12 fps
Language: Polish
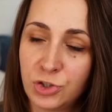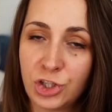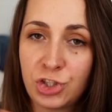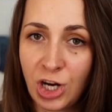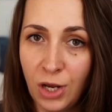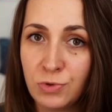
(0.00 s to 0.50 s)
że
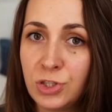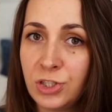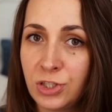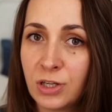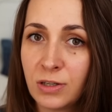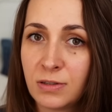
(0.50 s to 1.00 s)

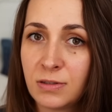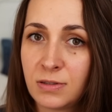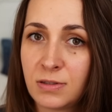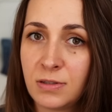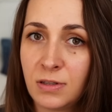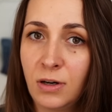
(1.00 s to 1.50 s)
część
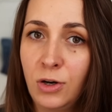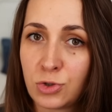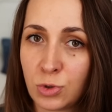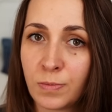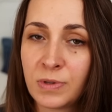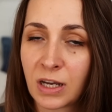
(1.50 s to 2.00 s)
z
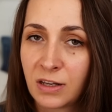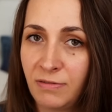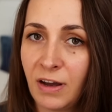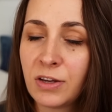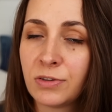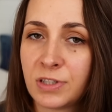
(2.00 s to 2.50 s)
osób
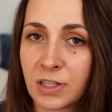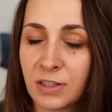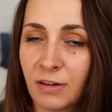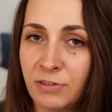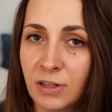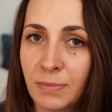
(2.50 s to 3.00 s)
nagrywających
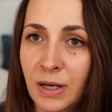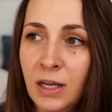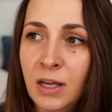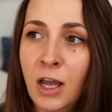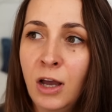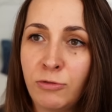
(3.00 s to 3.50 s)
te filmy
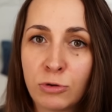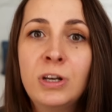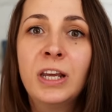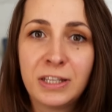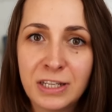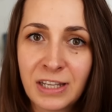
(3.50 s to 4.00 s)
w
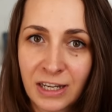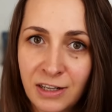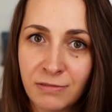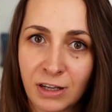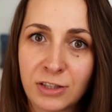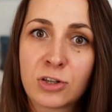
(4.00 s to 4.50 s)
ogóle ich nie
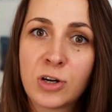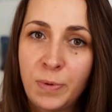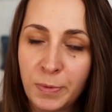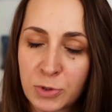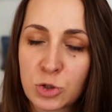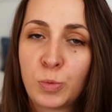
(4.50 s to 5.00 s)
nagrywa, tylko
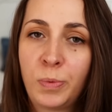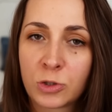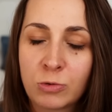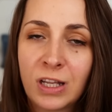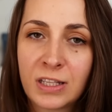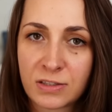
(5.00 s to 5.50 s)
po prostu
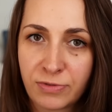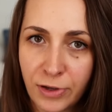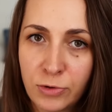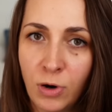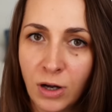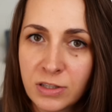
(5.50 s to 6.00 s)
podkłada
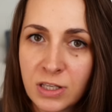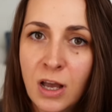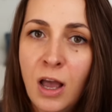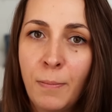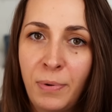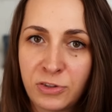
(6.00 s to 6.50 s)
swój głos
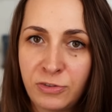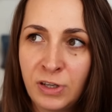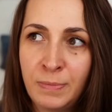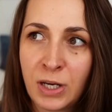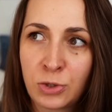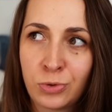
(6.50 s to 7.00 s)
pod
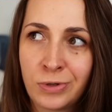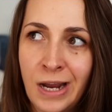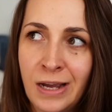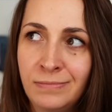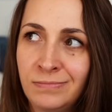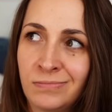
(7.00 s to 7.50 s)
filmy,
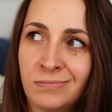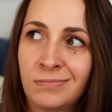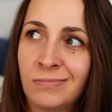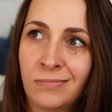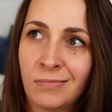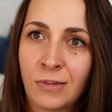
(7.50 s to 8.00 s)
które
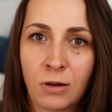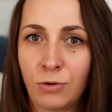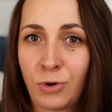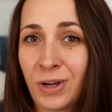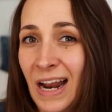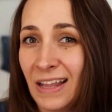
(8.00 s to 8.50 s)

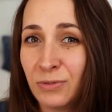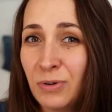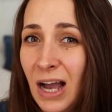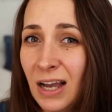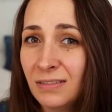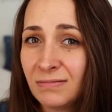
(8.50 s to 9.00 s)

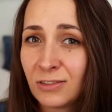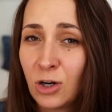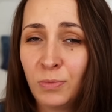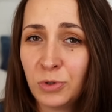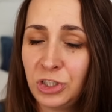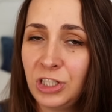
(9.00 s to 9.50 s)
ukradła
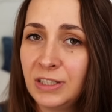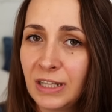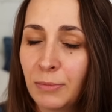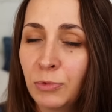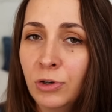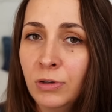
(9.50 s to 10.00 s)
komuś
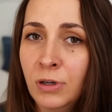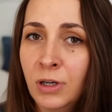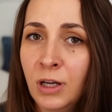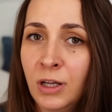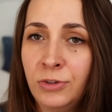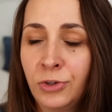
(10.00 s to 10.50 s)
innemu,
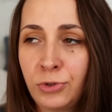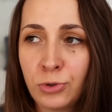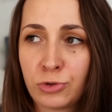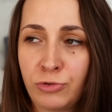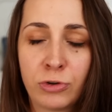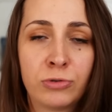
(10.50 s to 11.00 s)
no to
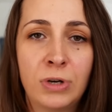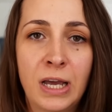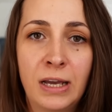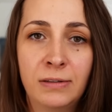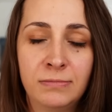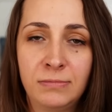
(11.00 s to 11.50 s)
już w
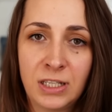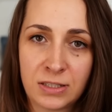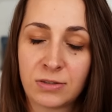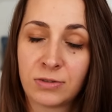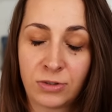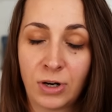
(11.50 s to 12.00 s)
ogóle
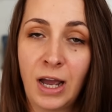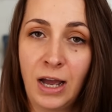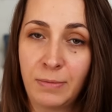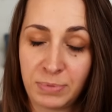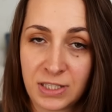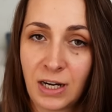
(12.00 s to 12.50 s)
jest to trochę
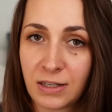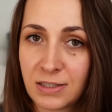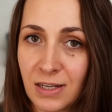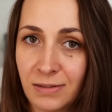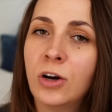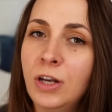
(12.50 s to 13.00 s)

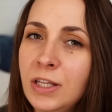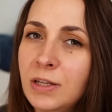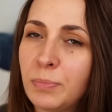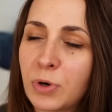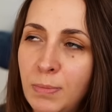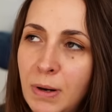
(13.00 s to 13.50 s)
abstrakcja.
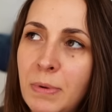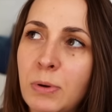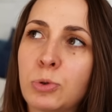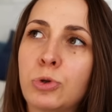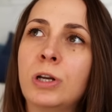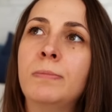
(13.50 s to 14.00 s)
Kolejnym problemem,
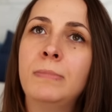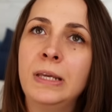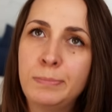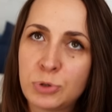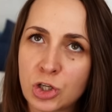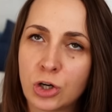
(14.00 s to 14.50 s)
który
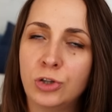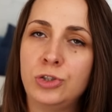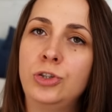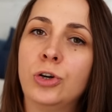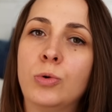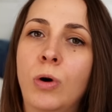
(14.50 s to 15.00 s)
mi
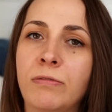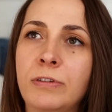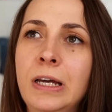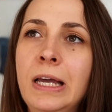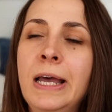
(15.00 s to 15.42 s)
przychodzi do głowy,